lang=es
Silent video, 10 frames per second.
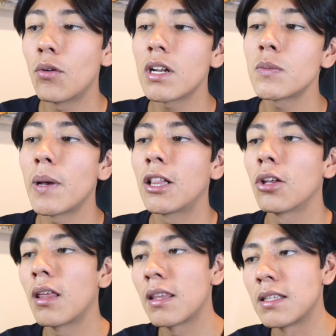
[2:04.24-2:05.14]
en un aspecto
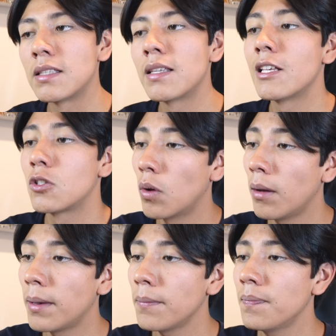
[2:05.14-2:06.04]
de
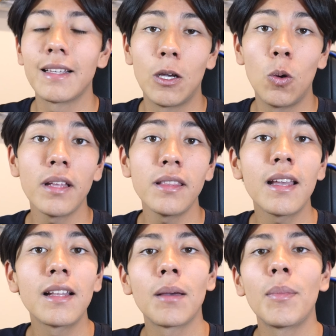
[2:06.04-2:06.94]
16.9, asegúrate
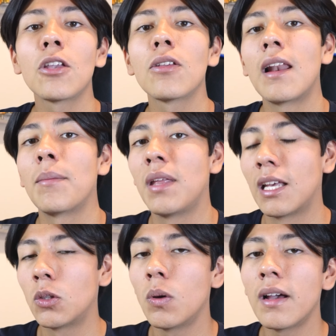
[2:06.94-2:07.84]
que el tamaño de la
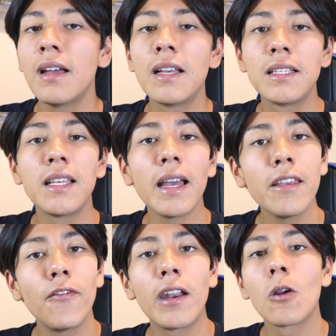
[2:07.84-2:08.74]
miniatura sea
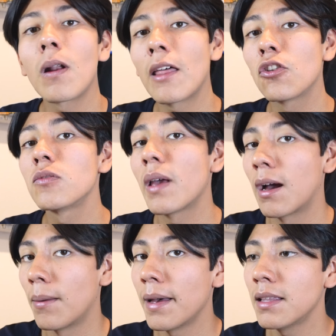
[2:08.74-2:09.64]
inferior a 2
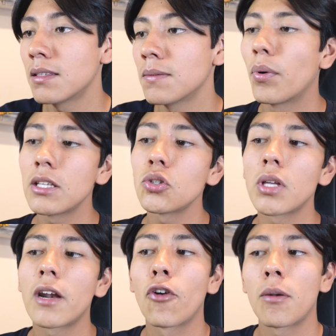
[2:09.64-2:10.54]
megabytes. puedes
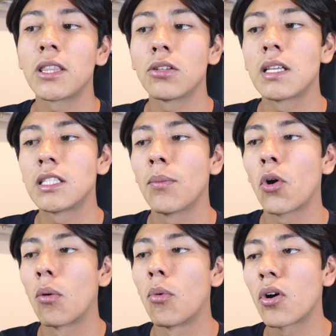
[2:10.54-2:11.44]
usar formatos de
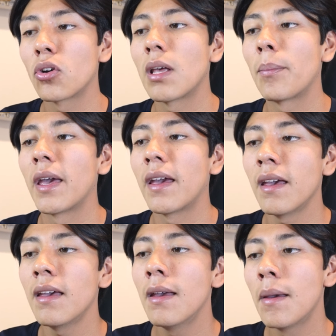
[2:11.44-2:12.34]
archivo como
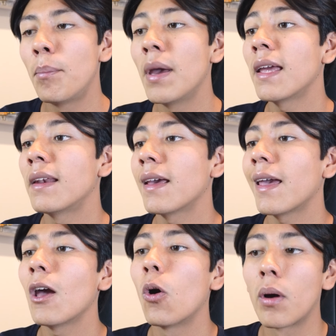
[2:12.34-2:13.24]
JPG,
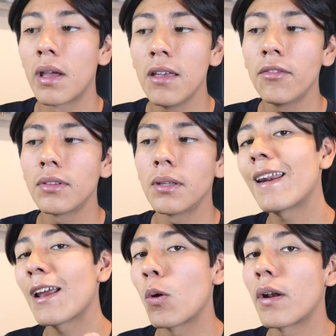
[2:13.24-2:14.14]
PNG o GIF y
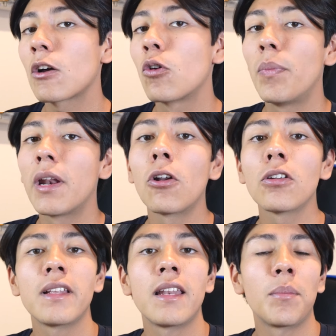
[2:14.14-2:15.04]
recuerda cumplir con
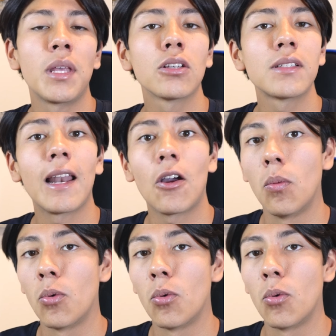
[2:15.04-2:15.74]
los lineamientos de la